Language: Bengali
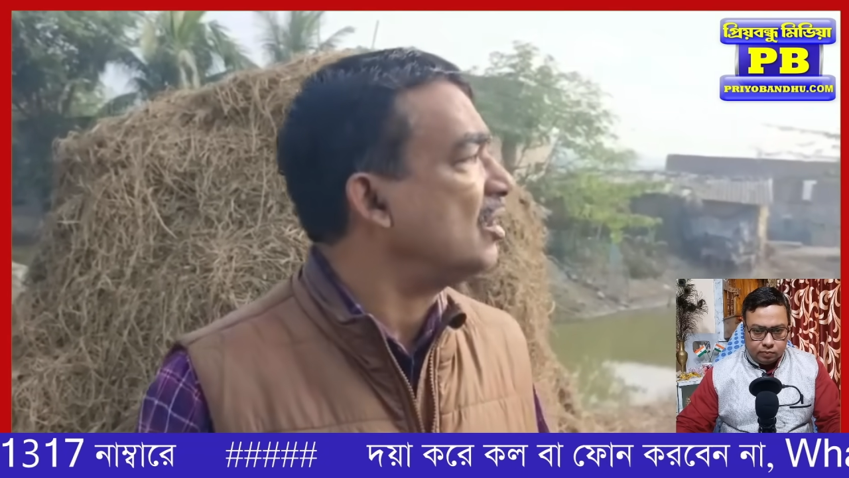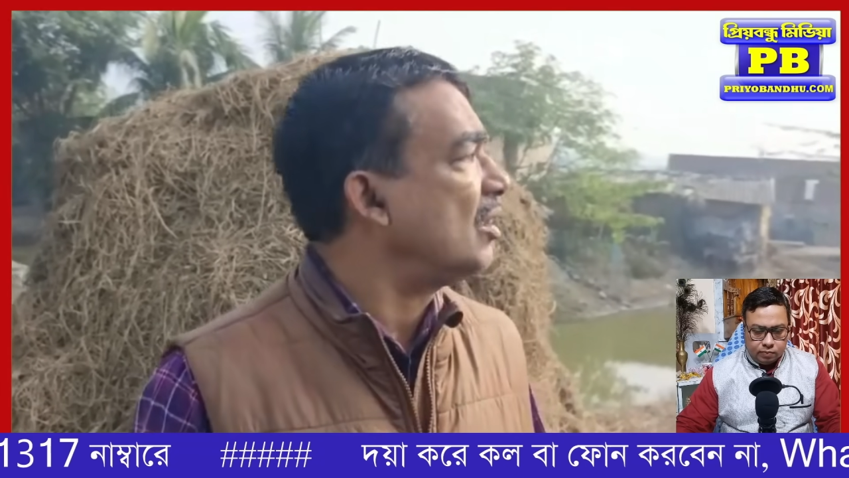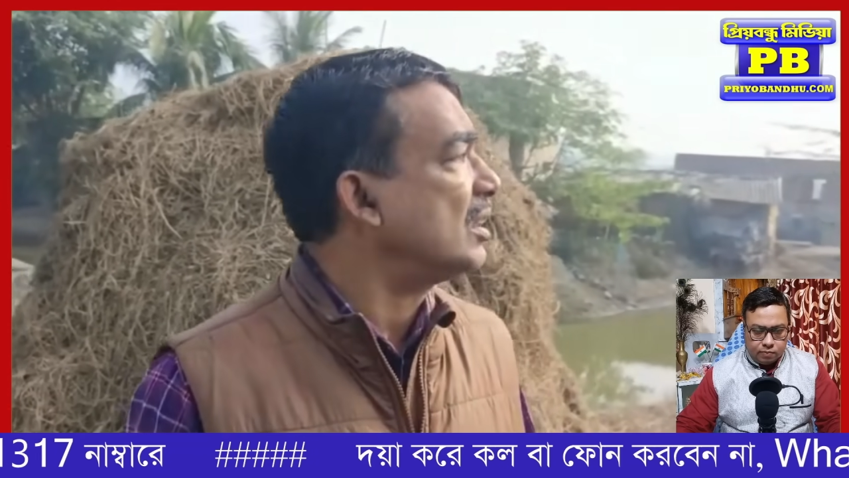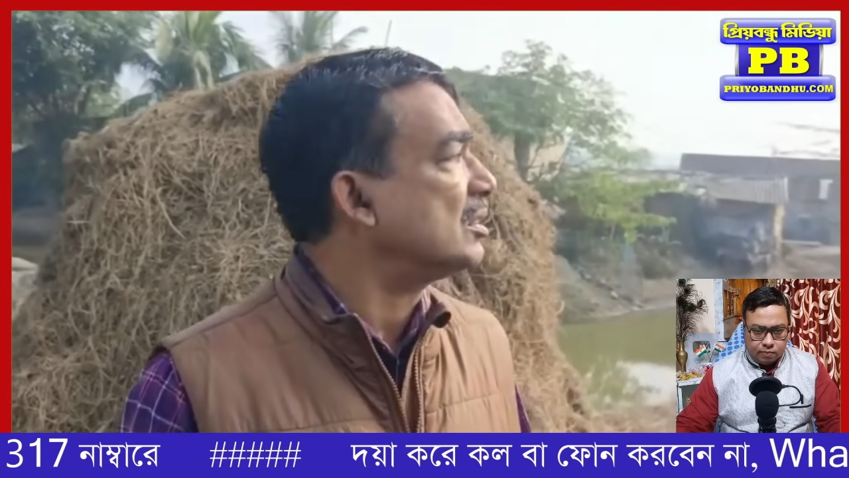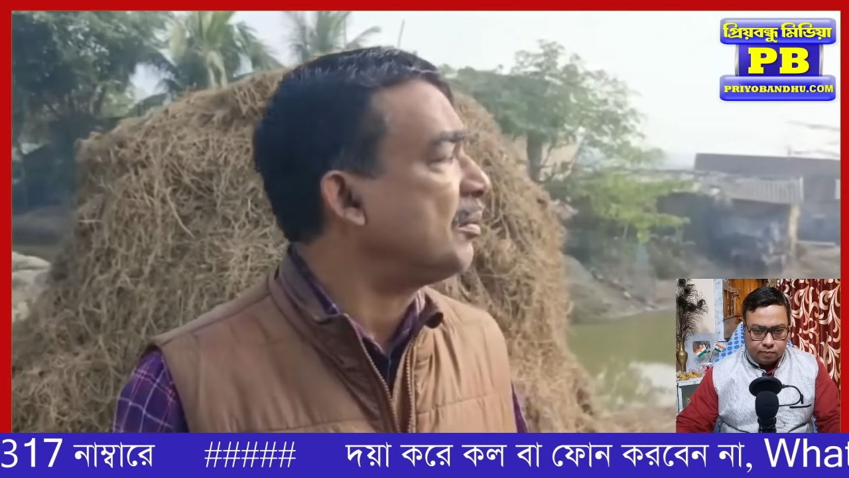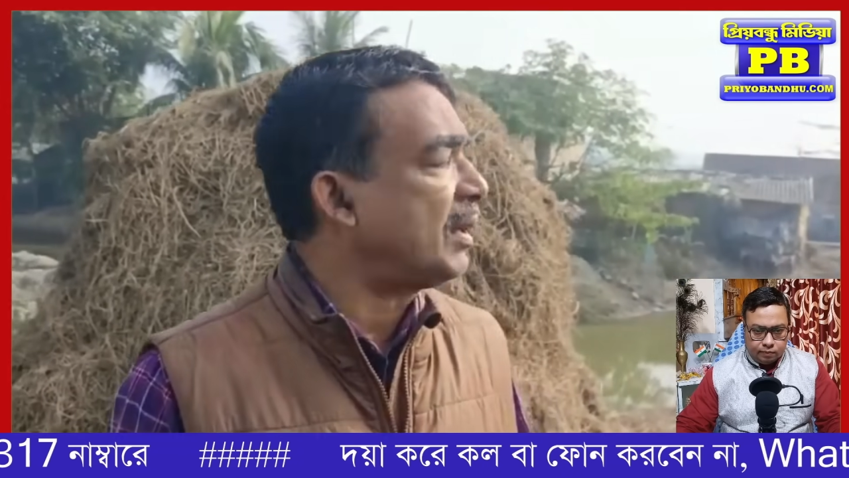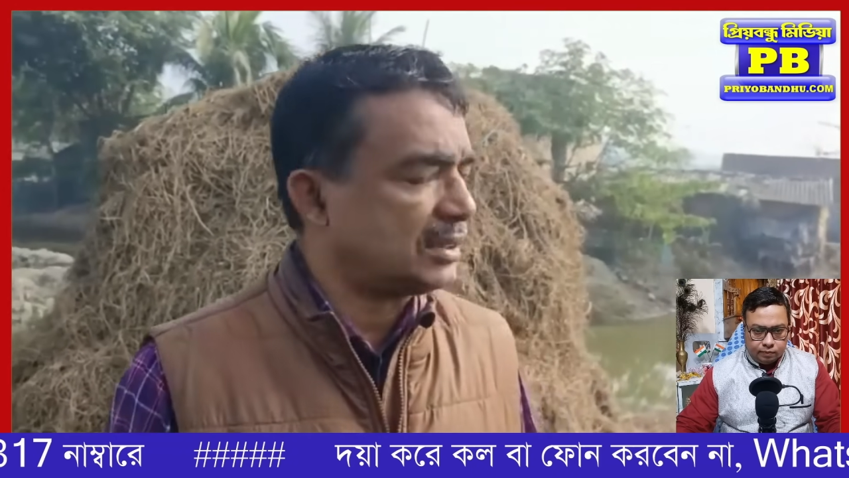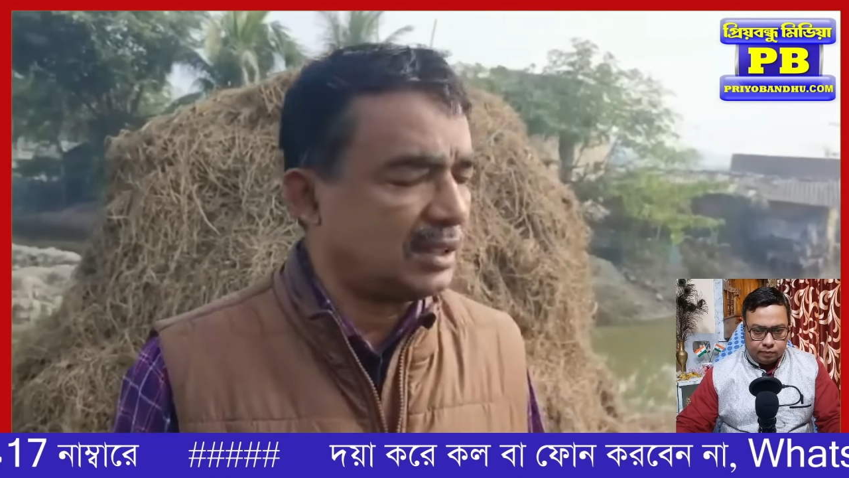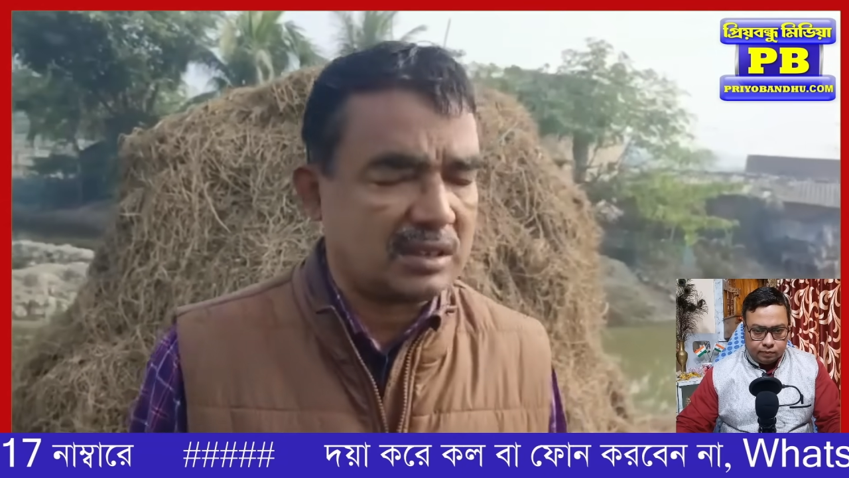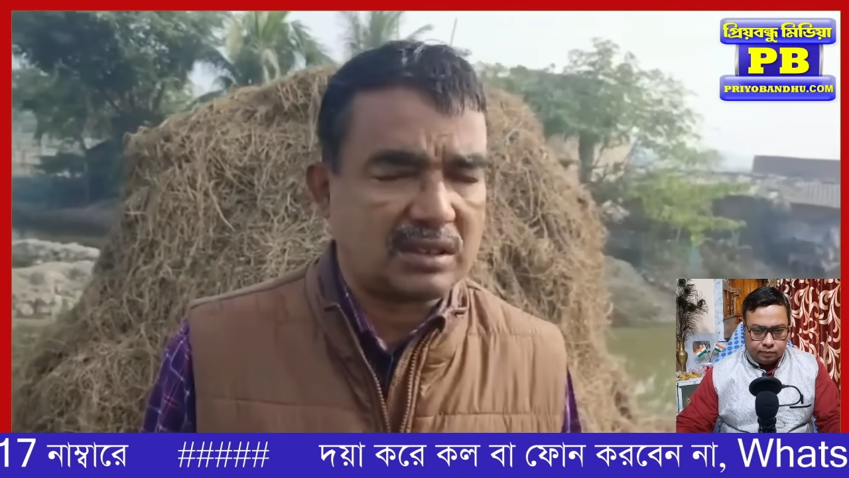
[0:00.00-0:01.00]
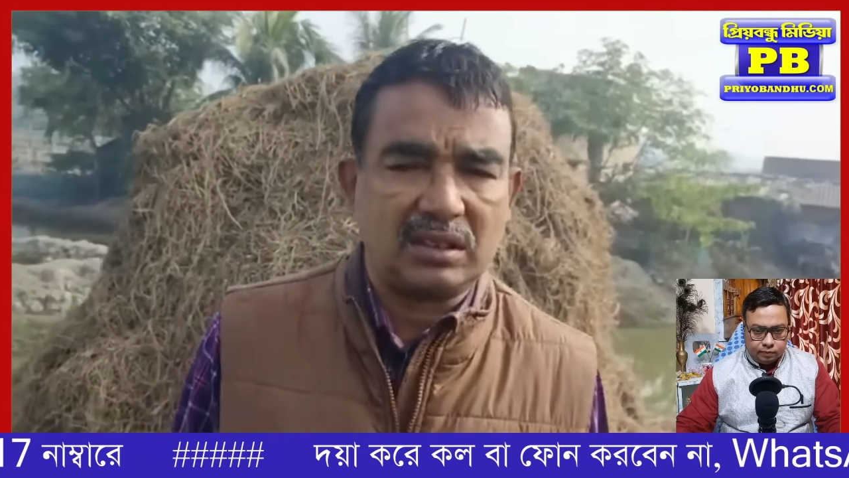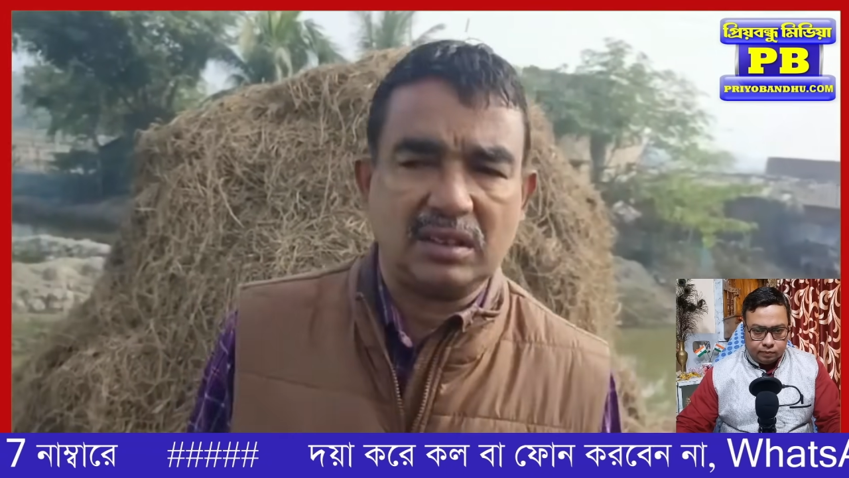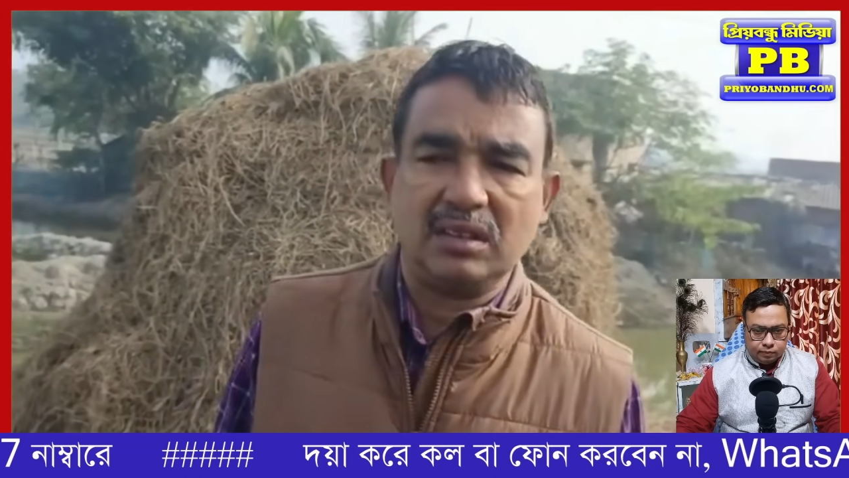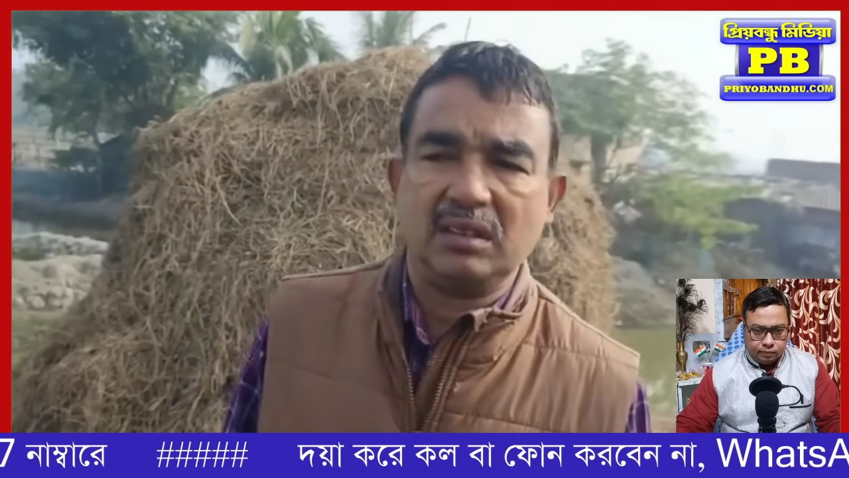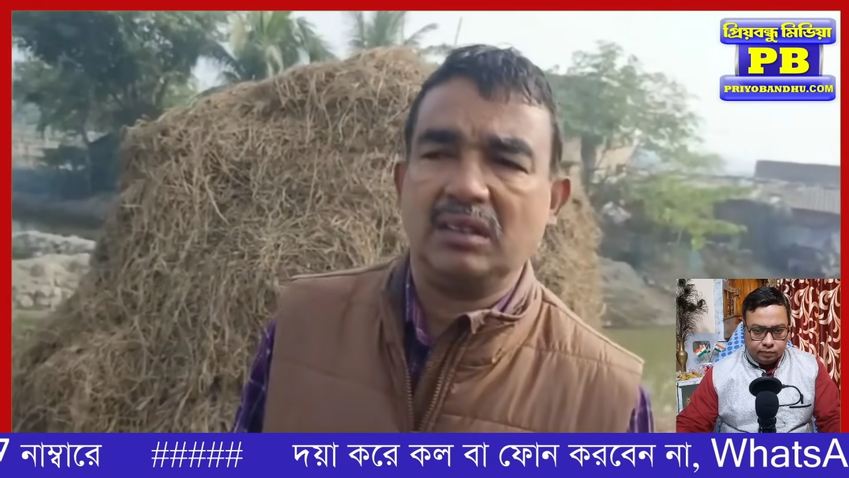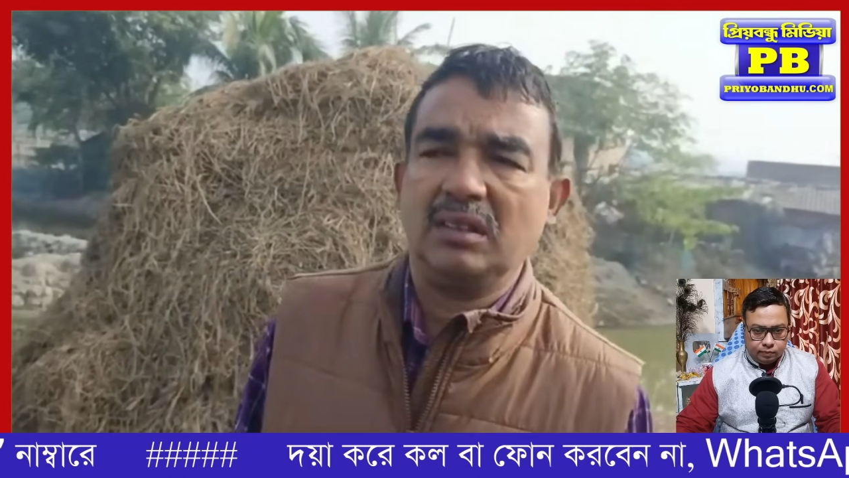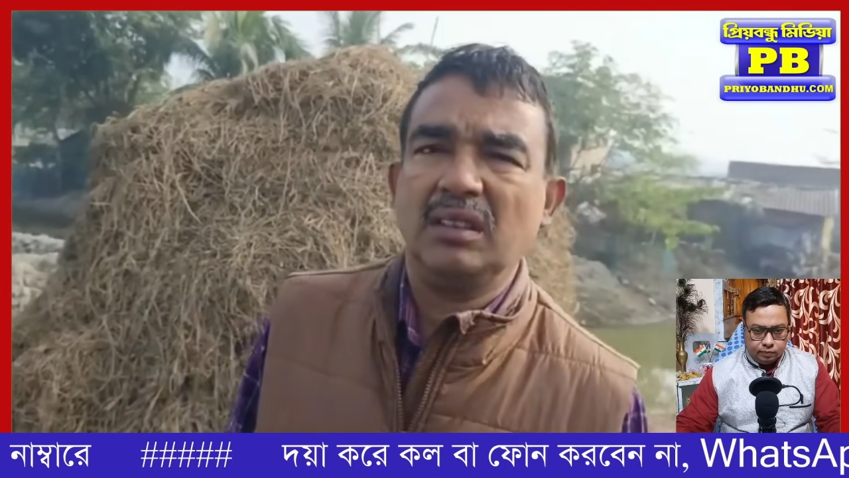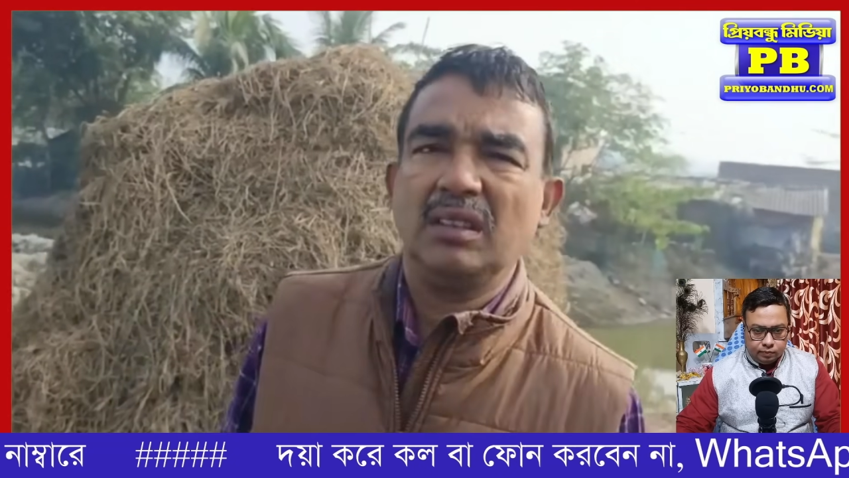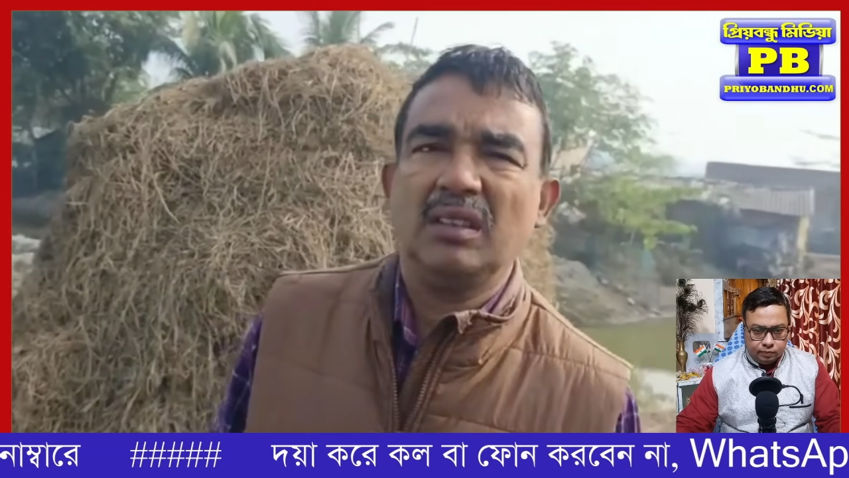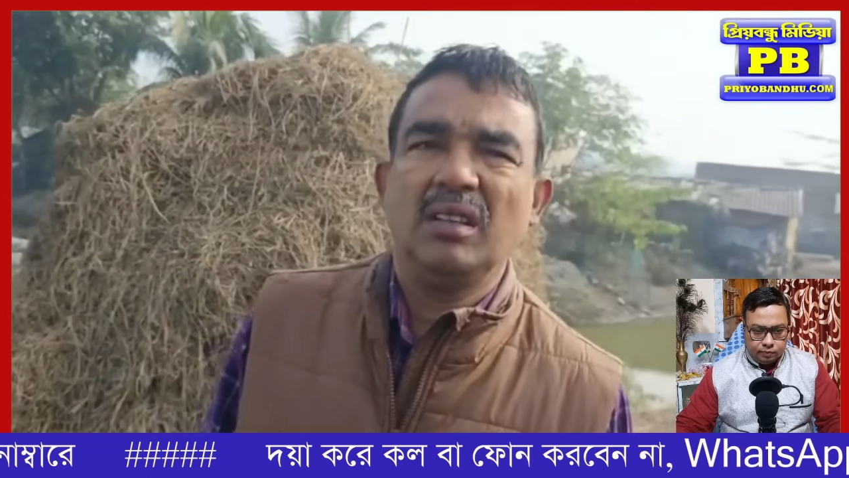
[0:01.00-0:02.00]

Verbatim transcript: আটজন আছে বাসে আর বাকি